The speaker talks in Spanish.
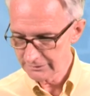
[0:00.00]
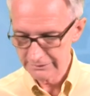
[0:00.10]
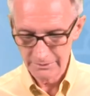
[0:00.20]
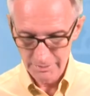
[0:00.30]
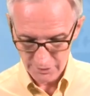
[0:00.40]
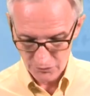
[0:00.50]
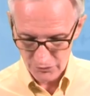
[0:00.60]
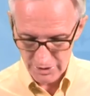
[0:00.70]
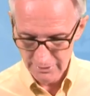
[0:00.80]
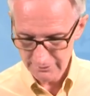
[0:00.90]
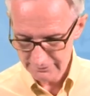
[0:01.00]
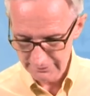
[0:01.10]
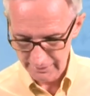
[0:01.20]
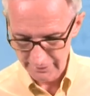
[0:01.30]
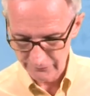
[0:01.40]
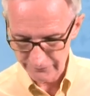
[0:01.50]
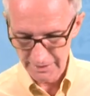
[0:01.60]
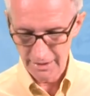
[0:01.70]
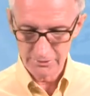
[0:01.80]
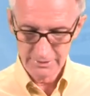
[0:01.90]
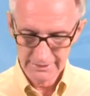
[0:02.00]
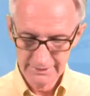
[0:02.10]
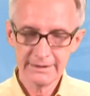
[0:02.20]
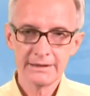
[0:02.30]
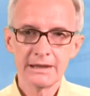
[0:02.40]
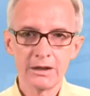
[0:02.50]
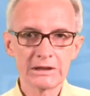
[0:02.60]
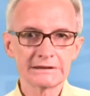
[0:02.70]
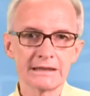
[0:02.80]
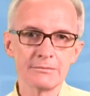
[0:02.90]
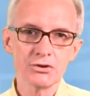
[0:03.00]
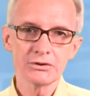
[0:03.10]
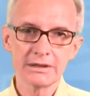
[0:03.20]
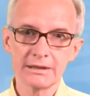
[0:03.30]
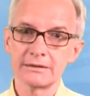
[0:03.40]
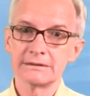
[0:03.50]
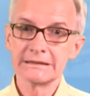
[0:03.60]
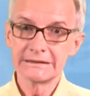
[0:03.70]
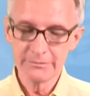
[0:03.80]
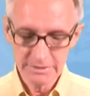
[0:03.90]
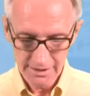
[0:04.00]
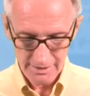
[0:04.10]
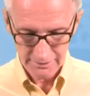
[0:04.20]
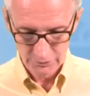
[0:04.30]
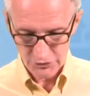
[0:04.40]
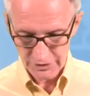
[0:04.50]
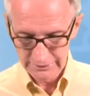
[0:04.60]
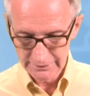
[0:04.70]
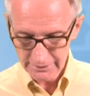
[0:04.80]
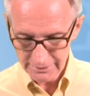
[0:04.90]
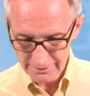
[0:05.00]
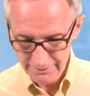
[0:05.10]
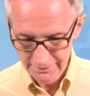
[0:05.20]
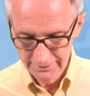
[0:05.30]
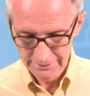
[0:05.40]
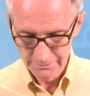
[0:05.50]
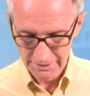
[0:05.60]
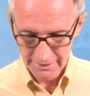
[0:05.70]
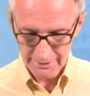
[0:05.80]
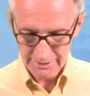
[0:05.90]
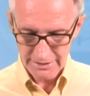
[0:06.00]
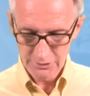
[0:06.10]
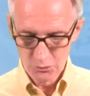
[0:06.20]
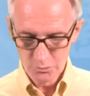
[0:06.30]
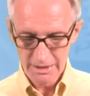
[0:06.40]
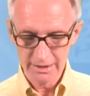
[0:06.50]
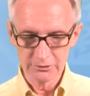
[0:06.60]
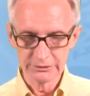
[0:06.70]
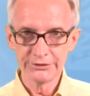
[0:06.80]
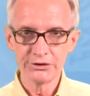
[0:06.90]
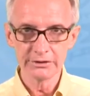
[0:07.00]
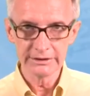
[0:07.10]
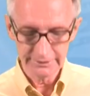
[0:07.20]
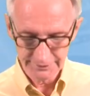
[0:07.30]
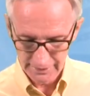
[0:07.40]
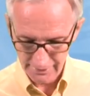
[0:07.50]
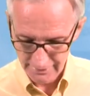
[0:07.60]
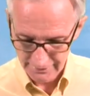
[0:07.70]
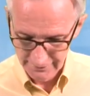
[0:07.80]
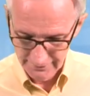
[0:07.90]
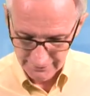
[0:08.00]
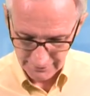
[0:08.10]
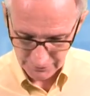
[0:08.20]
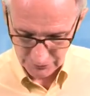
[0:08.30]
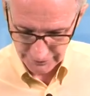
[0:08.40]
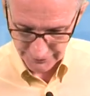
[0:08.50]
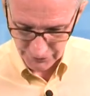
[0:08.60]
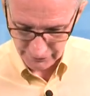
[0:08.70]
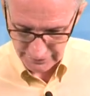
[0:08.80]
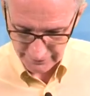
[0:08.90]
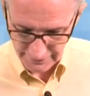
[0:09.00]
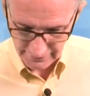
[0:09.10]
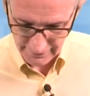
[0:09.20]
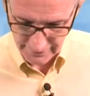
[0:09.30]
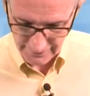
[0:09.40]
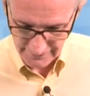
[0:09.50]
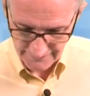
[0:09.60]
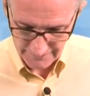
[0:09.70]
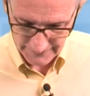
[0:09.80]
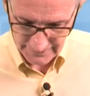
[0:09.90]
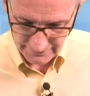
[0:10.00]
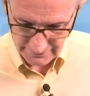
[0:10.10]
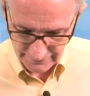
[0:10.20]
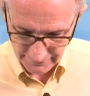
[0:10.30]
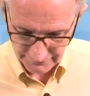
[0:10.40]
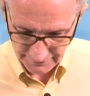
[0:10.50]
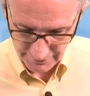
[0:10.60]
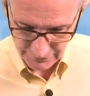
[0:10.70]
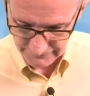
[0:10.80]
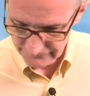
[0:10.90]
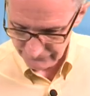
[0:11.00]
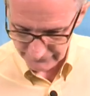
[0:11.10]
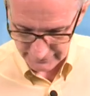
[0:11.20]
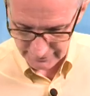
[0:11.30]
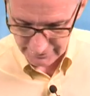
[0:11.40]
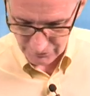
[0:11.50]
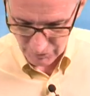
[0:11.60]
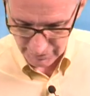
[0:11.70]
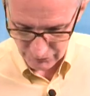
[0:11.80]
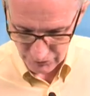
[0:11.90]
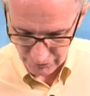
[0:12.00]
de Bernoulli del enunciado. Ahora tenemos que determinar la constante k de manera que se cumpla la condición inicial. La condición inicial era y de 0 igual a 1